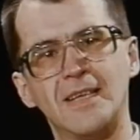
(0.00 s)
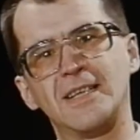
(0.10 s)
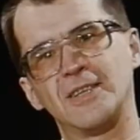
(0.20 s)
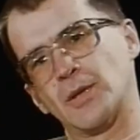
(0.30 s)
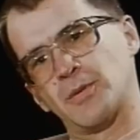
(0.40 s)

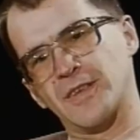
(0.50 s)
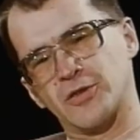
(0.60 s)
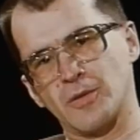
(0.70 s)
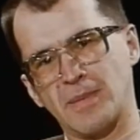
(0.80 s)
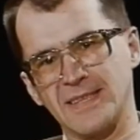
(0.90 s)
Dobry
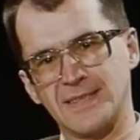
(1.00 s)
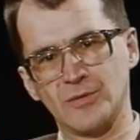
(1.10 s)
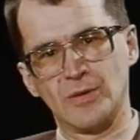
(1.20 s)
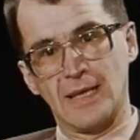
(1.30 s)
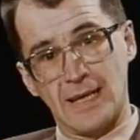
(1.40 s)
wieczór
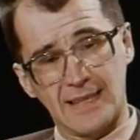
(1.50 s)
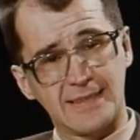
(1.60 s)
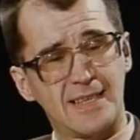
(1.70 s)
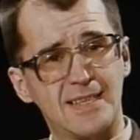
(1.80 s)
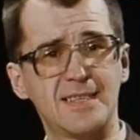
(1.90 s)
Państwu. A
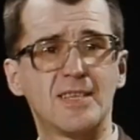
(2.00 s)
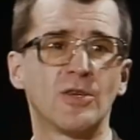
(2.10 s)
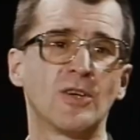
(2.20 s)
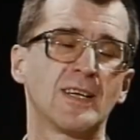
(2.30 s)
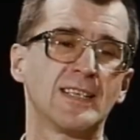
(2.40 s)
teraz
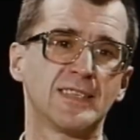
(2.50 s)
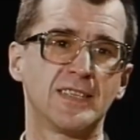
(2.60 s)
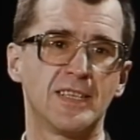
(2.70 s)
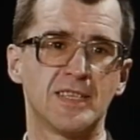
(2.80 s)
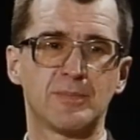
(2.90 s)

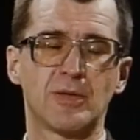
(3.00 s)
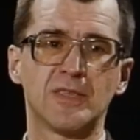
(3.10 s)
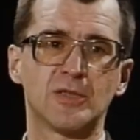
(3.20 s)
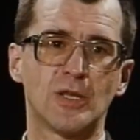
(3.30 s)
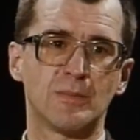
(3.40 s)
konkretnie z
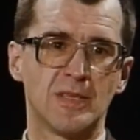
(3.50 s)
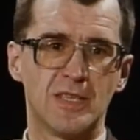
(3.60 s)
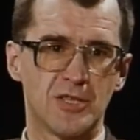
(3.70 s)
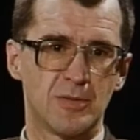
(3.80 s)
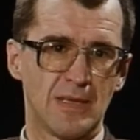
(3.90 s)
profesorem
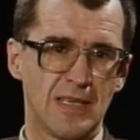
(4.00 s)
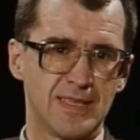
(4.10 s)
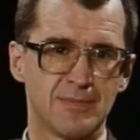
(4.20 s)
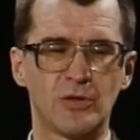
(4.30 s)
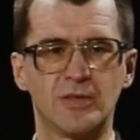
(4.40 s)
Jerzym
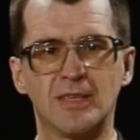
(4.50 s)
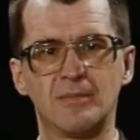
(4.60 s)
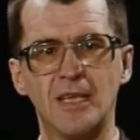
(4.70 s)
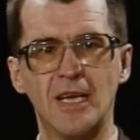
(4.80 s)
Eismontem.